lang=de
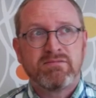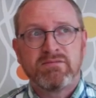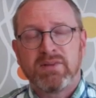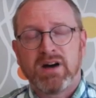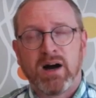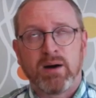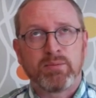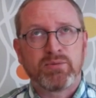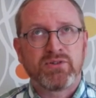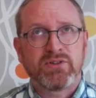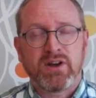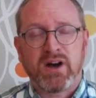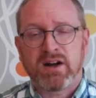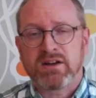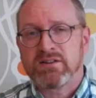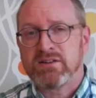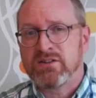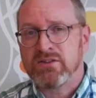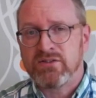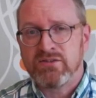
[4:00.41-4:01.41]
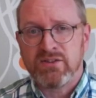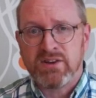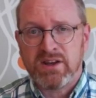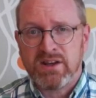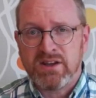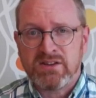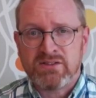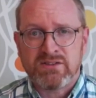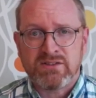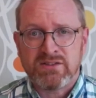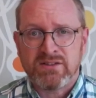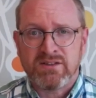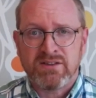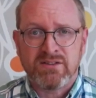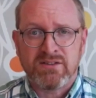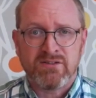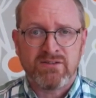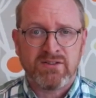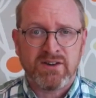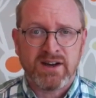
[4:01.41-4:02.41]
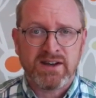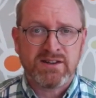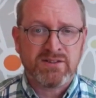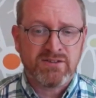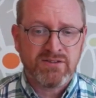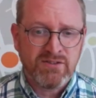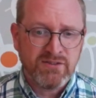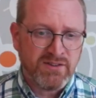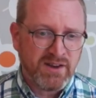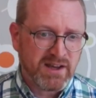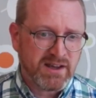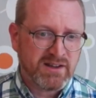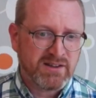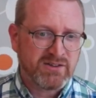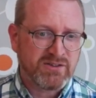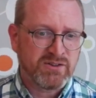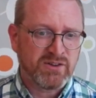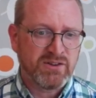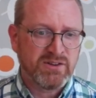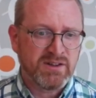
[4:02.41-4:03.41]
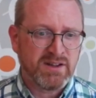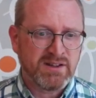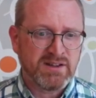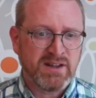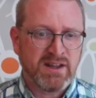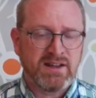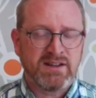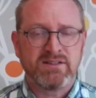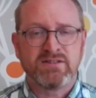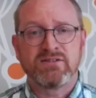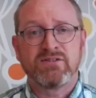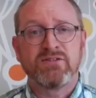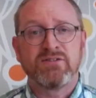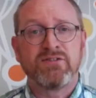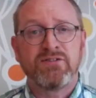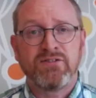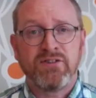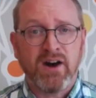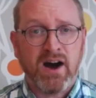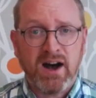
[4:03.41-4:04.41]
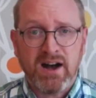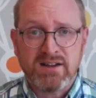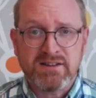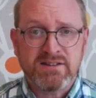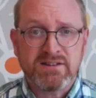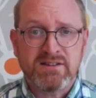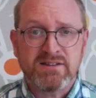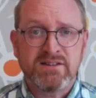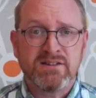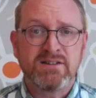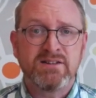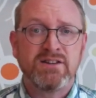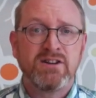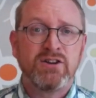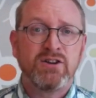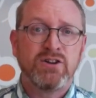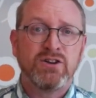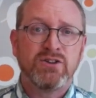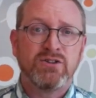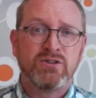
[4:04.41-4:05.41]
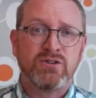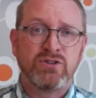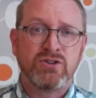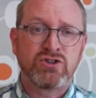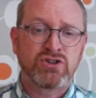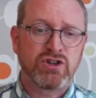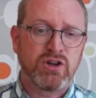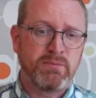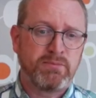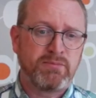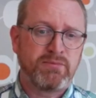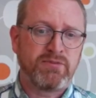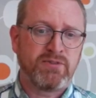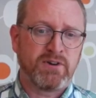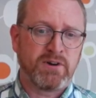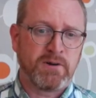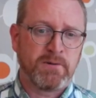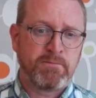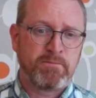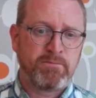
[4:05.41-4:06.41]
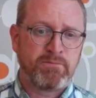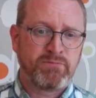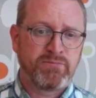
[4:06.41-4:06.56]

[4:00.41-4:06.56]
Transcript: abstraktes Wesen weit weg, sondern er ist Vater und Schöpfer.